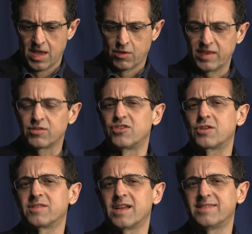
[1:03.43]
Questa è una
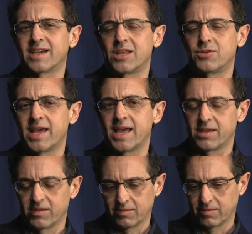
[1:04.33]
circostanza che non
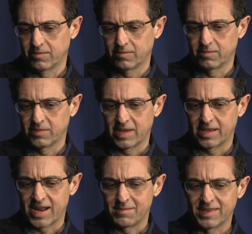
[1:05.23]
è
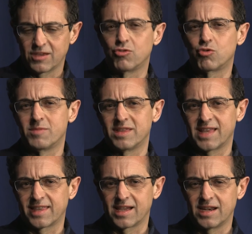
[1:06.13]
realmente
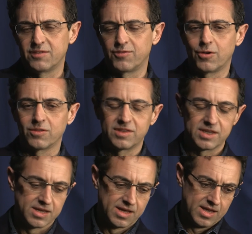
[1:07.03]
documentata dalle
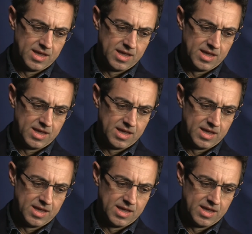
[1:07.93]
fonti,